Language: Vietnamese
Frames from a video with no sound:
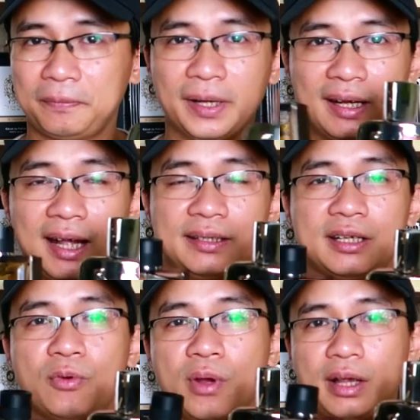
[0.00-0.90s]
Đây là hai
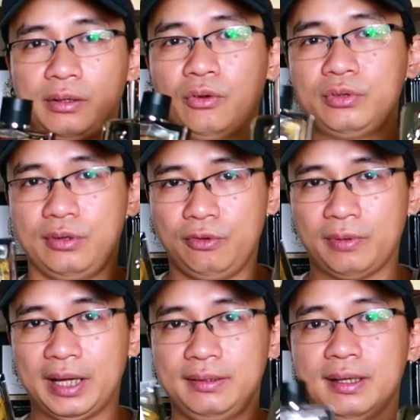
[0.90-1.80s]
chai nước hoa có sử dụng
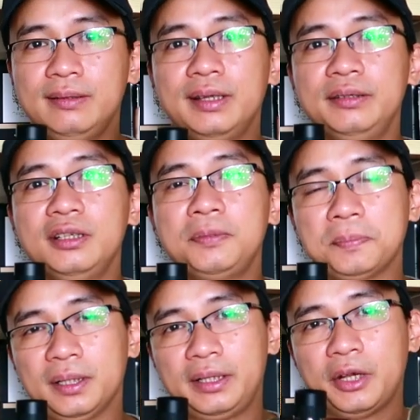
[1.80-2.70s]
hạnh nhân, thế
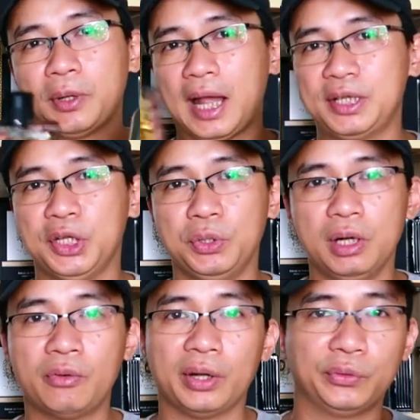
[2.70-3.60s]
nhưng mà theo hai chiều
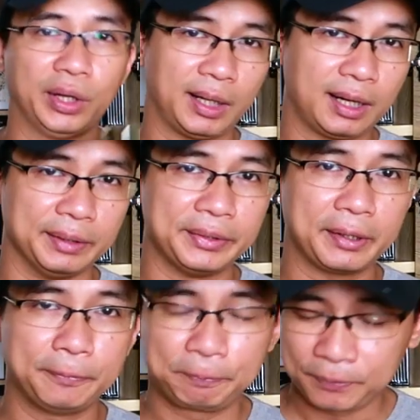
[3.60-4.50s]
hướng hoàn toàn khác hẳn
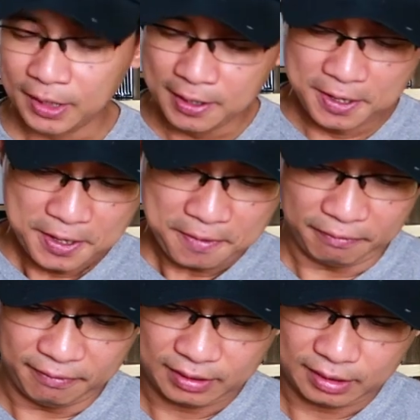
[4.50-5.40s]
nhau.
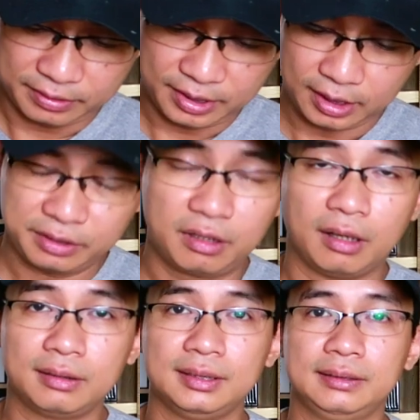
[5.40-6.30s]
Và chai
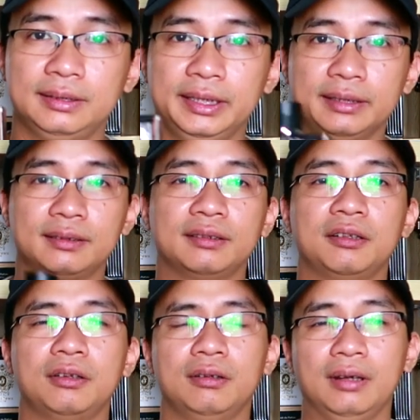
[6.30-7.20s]
Guerlain này
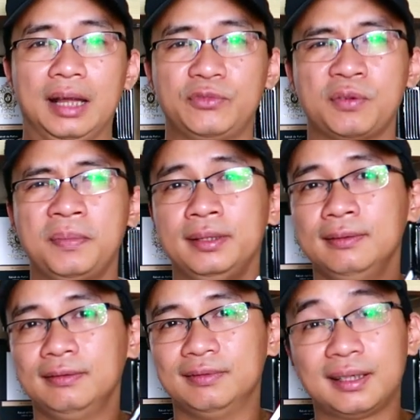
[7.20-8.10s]
làm cho
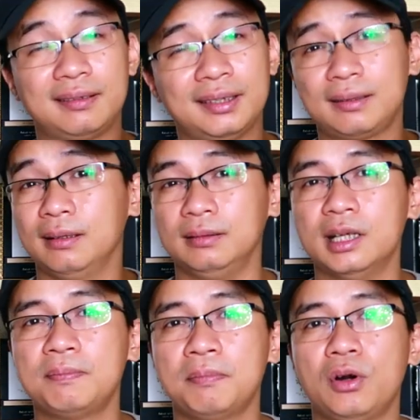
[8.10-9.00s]
mình rất là
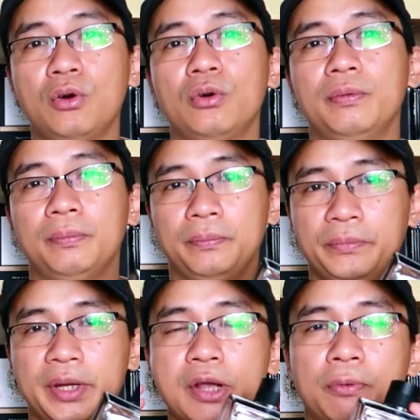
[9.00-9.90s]
ngưỡng mộ
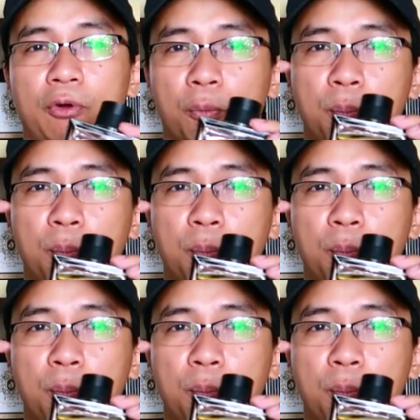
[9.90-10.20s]
nếu có